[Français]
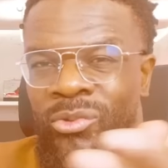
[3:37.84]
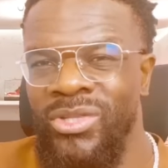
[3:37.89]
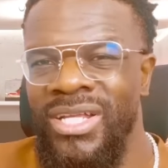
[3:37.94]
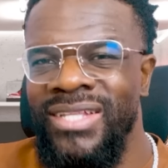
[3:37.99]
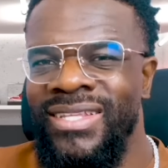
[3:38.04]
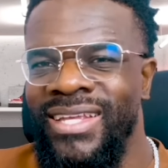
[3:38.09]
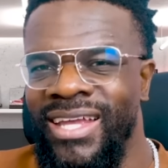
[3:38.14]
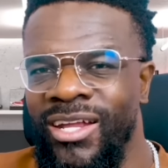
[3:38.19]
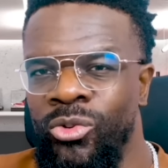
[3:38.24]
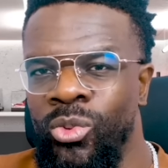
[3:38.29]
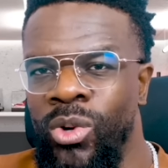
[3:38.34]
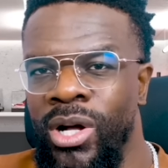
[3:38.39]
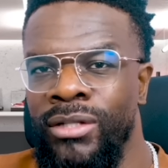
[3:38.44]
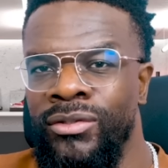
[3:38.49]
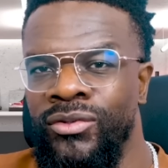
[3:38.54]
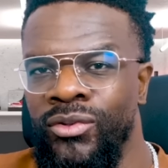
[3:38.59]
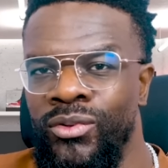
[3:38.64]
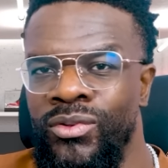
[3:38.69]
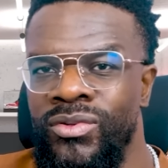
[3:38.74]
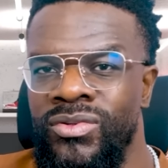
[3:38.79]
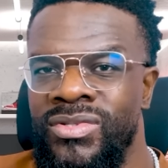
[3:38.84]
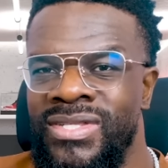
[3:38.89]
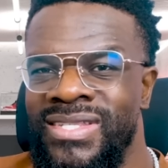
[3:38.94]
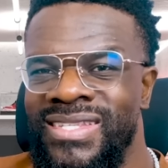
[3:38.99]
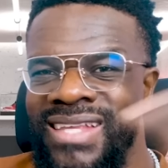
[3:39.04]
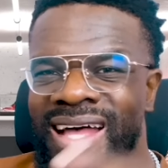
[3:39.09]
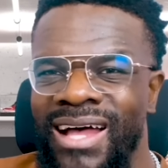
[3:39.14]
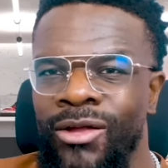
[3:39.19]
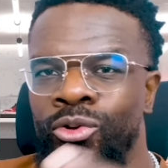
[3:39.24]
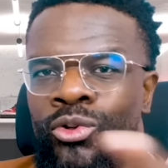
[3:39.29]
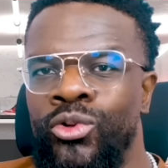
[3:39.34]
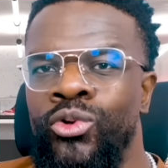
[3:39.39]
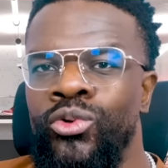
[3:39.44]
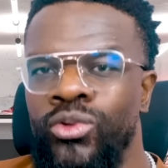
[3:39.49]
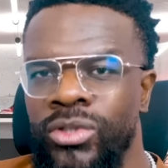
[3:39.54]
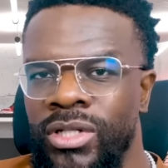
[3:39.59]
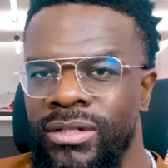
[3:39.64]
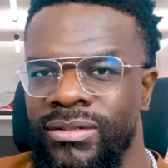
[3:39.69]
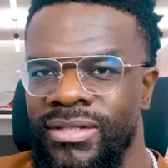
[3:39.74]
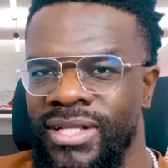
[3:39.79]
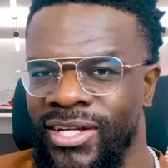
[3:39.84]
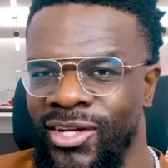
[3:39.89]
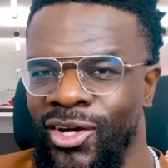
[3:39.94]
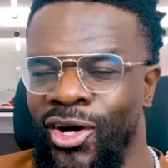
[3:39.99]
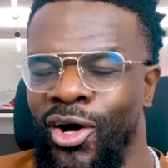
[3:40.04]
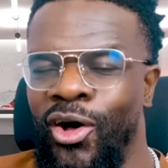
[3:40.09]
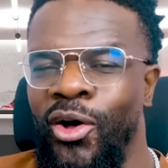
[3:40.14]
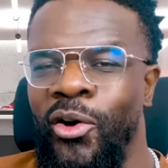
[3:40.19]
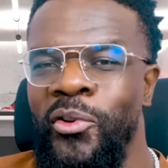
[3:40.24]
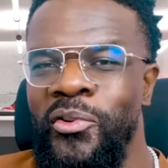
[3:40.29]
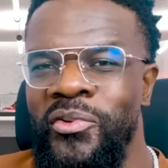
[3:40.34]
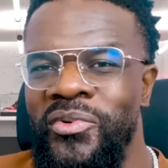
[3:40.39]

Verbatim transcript: on est très loin de ça le clown, d'accord